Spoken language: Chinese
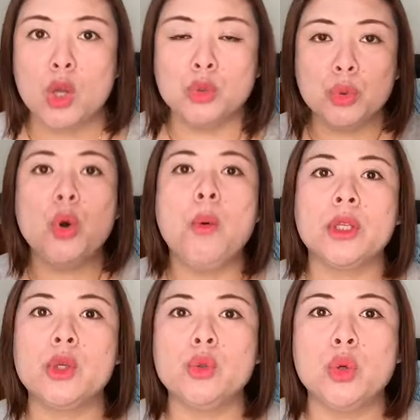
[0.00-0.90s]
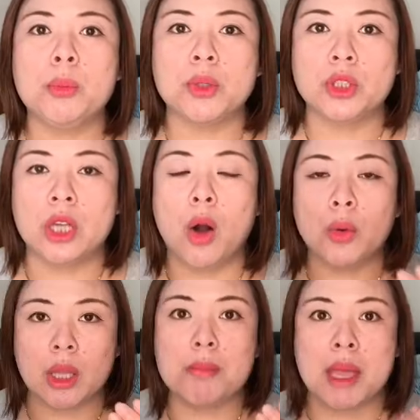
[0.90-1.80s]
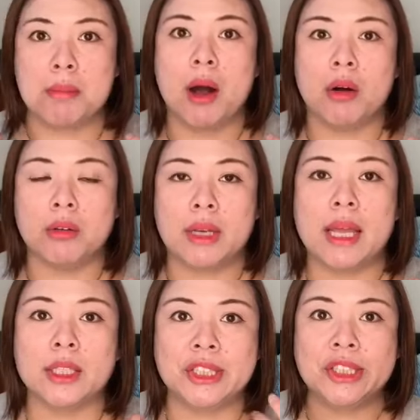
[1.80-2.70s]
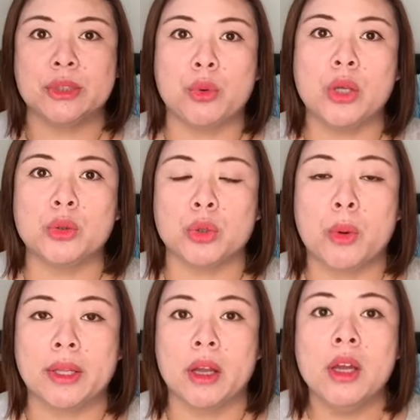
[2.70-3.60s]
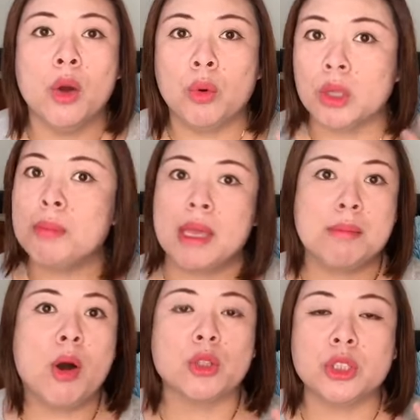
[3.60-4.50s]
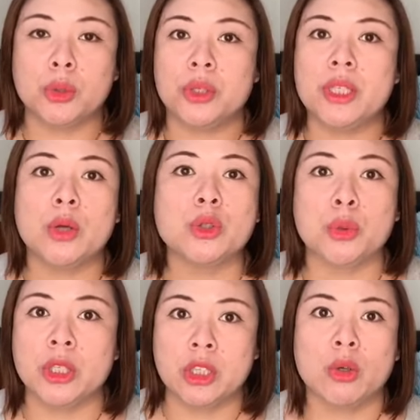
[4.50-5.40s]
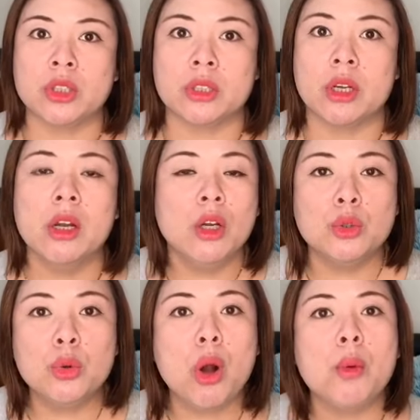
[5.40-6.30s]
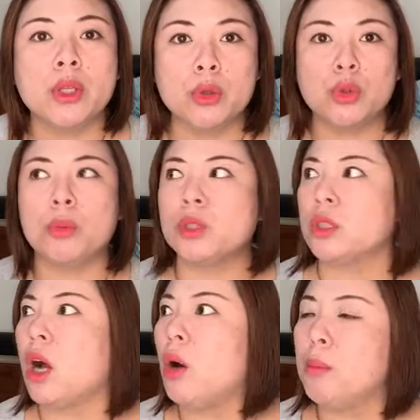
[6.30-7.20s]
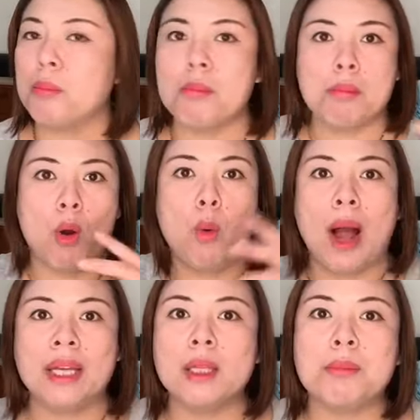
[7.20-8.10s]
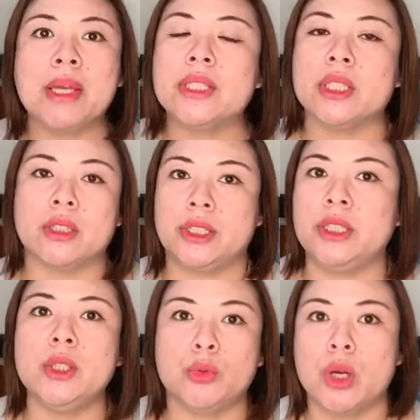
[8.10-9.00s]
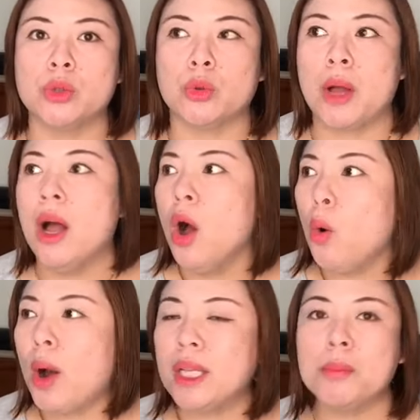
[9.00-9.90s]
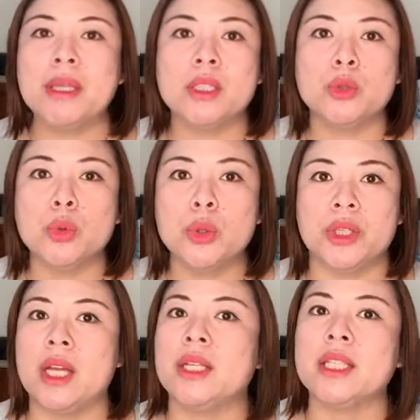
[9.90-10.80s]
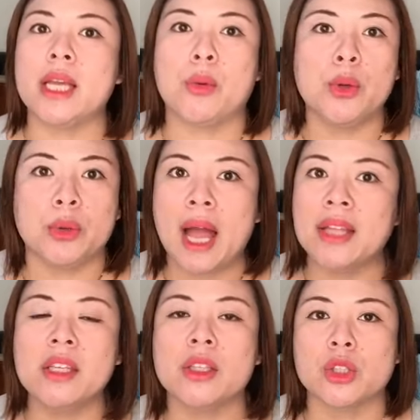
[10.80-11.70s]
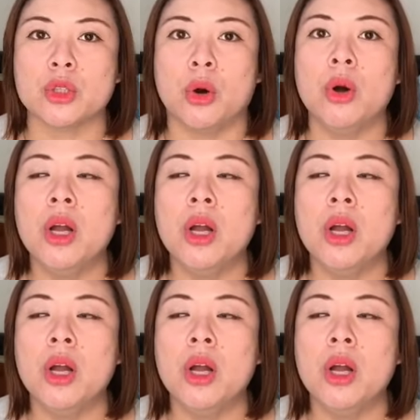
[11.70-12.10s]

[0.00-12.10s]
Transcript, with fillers: 如果我的 YouTube 是靠我的美貌来吸引观众的话呢，我的美貌是有一天是会消失的。如果我的 YouTube 是靠嗯华丽的背景吸引观众的话，华丽的背景如果有一天人家也会有看腻的时候。